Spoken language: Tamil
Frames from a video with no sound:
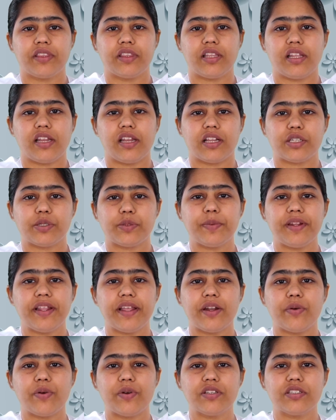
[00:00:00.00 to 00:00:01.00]
இந்த லக்ஷ்மி
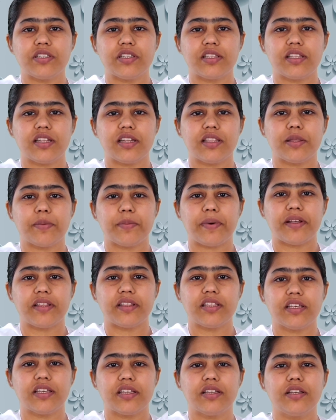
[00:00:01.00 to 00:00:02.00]
நாராயணனுடைய சித்திரத்தை
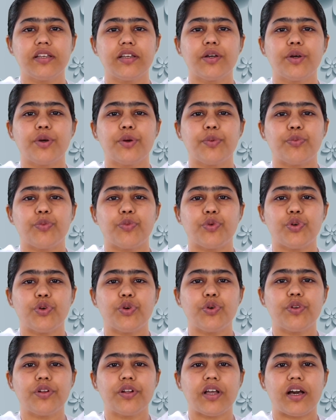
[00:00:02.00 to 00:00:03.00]
பார்த்து முழு
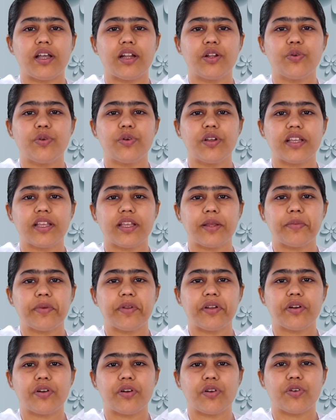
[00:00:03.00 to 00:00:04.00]
நாளும் உங்களுக்கு
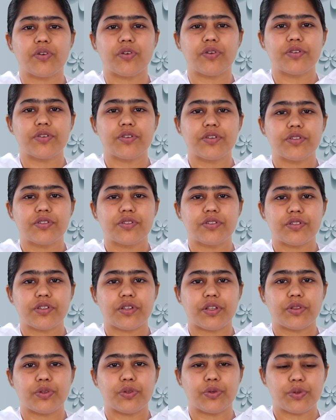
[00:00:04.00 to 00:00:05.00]
எப்படி இருக்கணும்
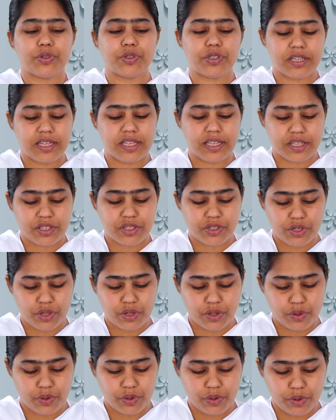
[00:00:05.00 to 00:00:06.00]
சந்தோஷம்
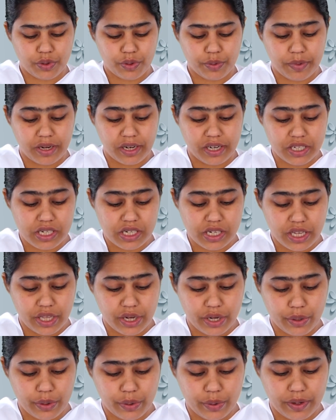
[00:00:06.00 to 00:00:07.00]
நிறைஞ்சிருக்கணும்
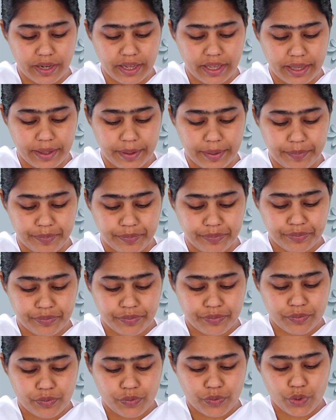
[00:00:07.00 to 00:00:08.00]
மகிழ்ச்சியாக இருக்கணும் நீங்கள்
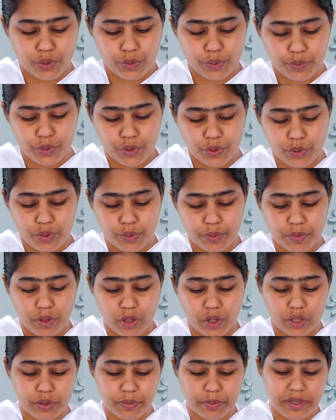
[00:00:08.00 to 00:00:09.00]
தும் தோ
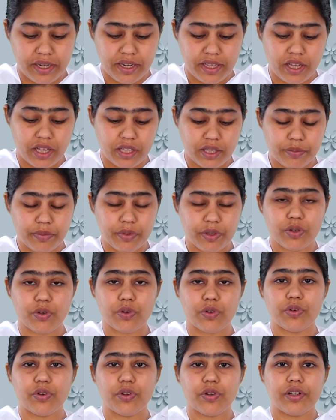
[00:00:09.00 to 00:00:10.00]
பாத் படே
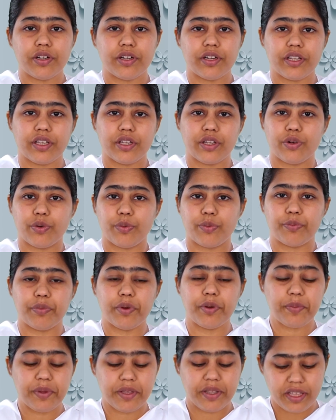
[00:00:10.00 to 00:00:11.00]
ஆத்மீகோ நீங்கள்
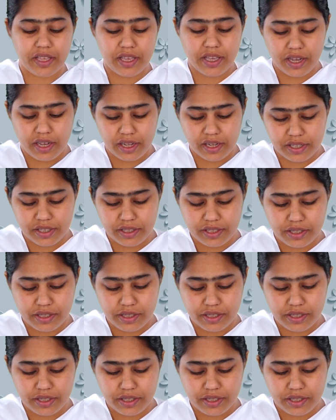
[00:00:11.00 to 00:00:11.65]
ரொம்ப பெரிய ஆள்